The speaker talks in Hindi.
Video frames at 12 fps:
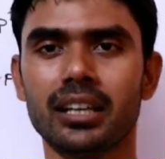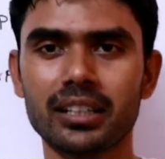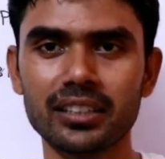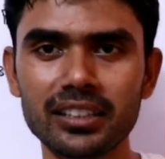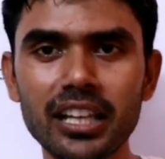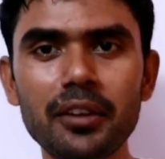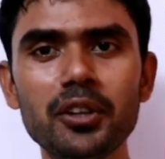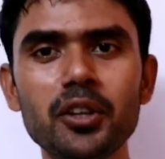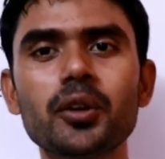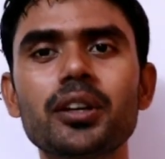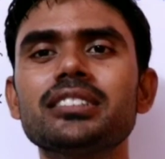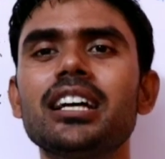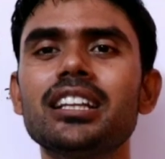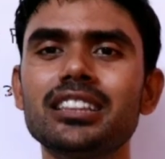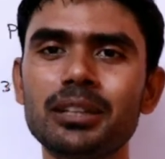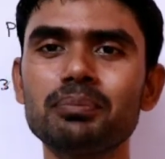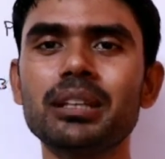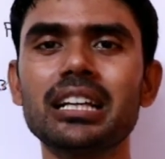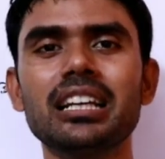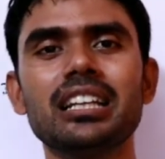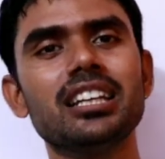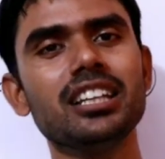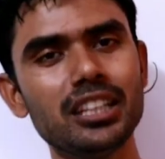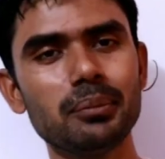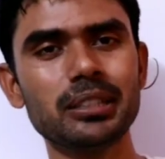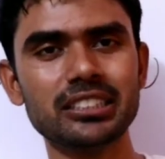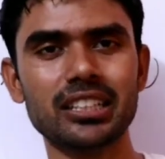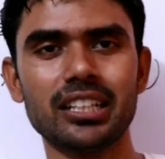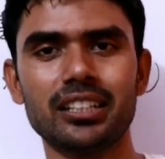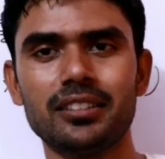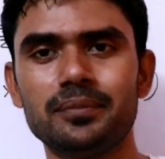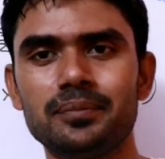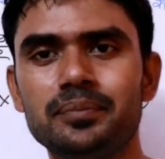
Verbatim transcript: एक नए वीडियो के साथ तब तक के लिए नमस्कार